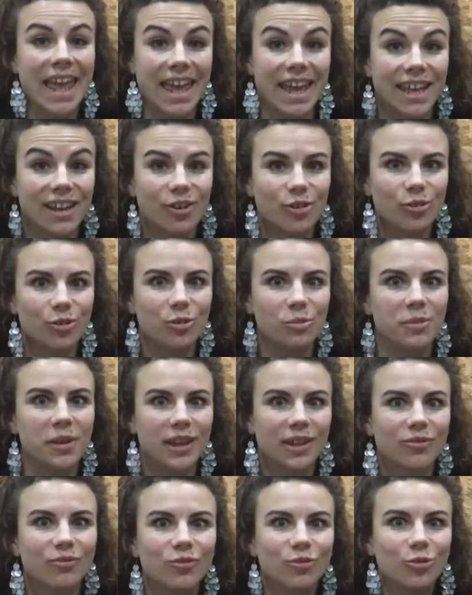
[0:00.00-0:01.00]
Hello,
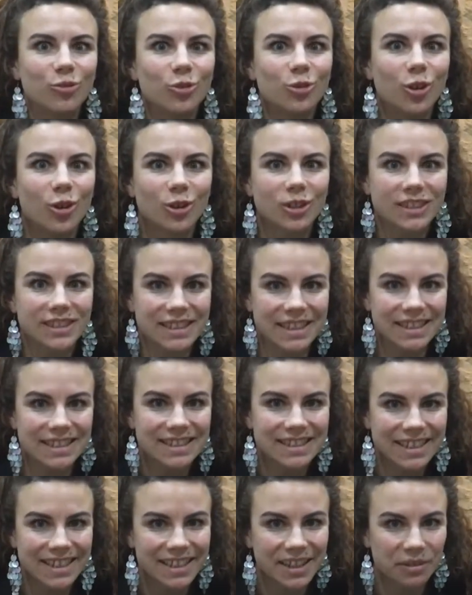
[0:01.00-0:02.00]
bienvenue dans cette
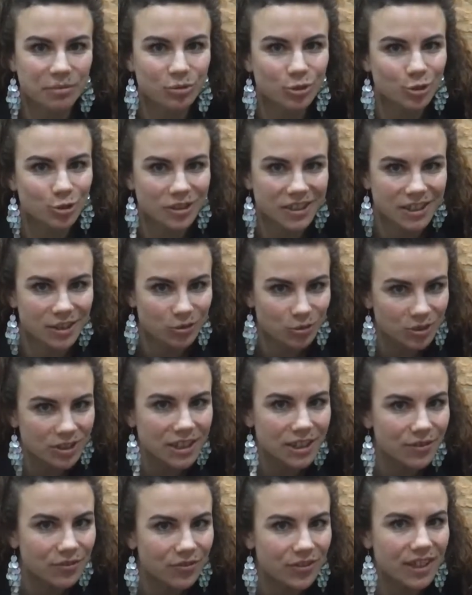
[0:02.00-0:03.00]
cinquième journée du
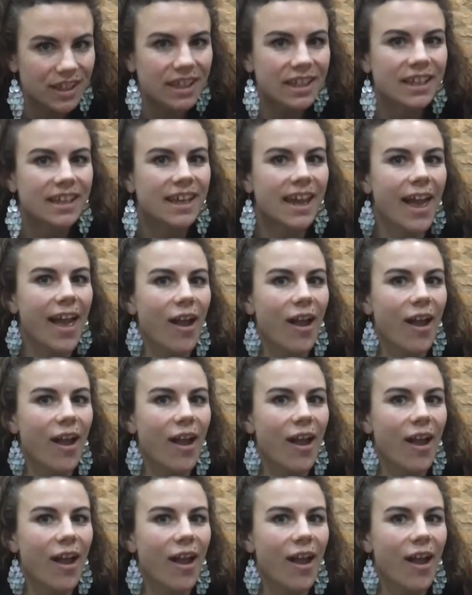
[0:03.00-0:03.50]
défi